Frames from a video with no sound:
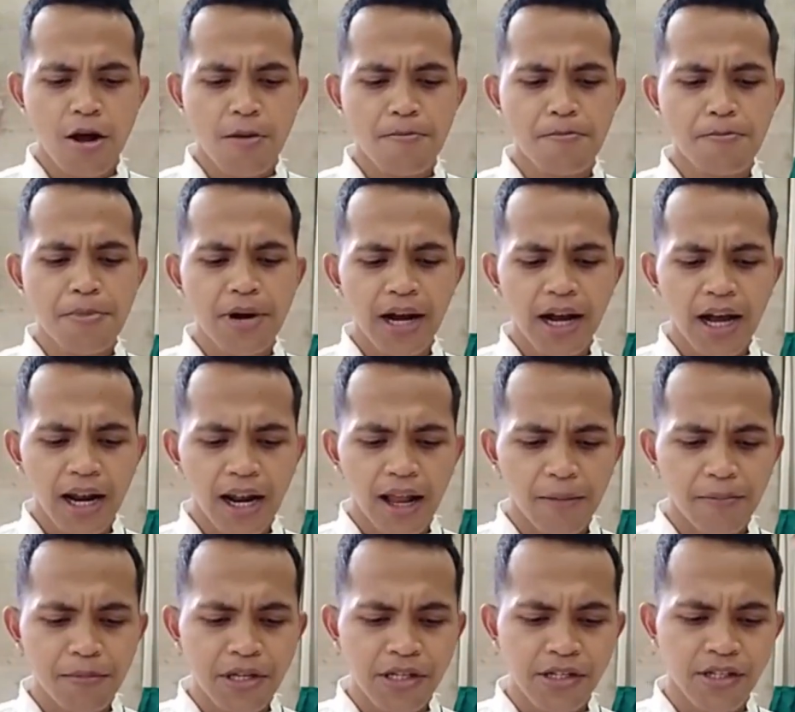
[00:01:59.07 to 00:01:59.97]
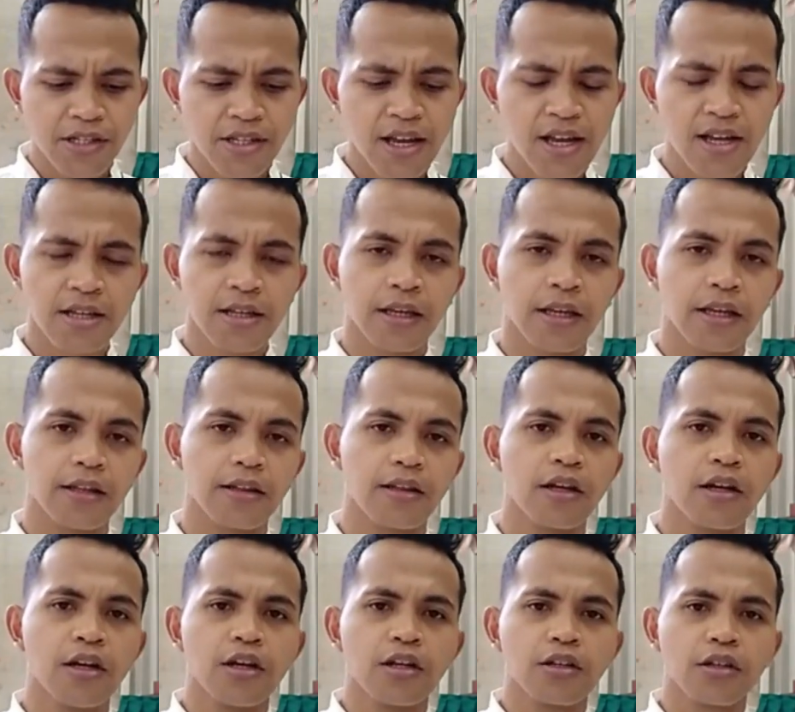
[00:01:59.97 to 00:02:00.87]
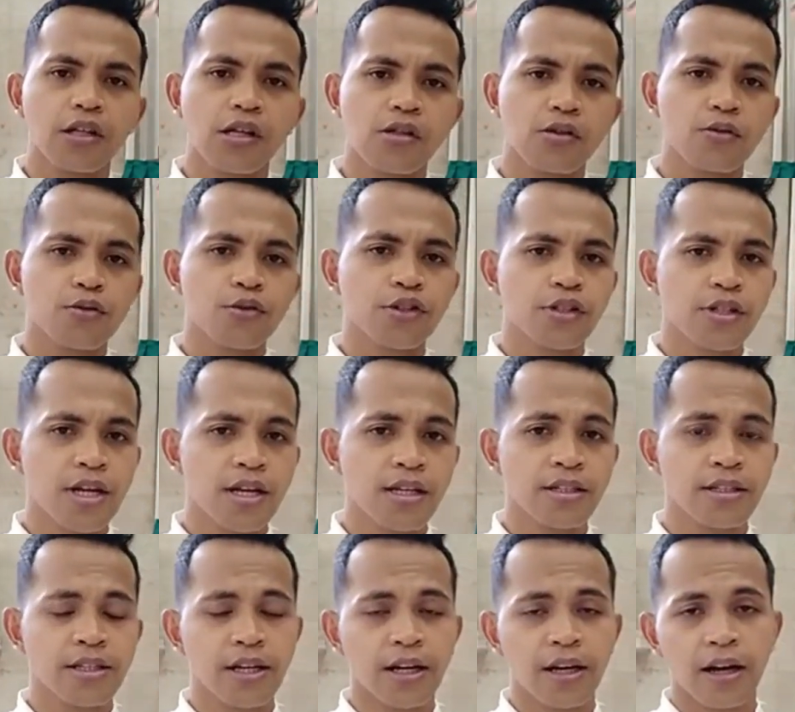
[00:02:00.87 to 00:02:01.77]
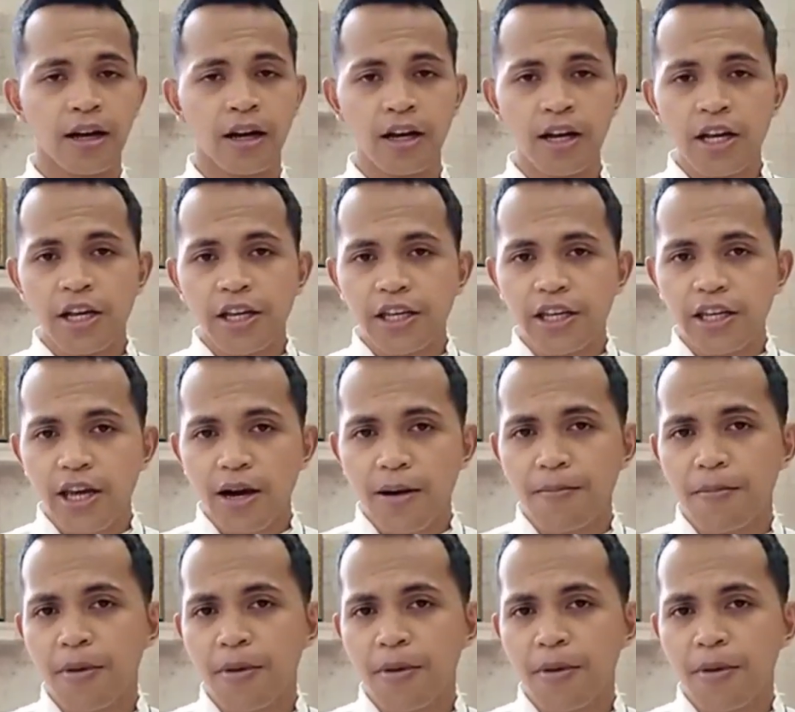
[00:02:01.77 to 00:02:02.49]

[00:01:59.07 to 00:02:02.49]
mengalami sakit, tentu saja ia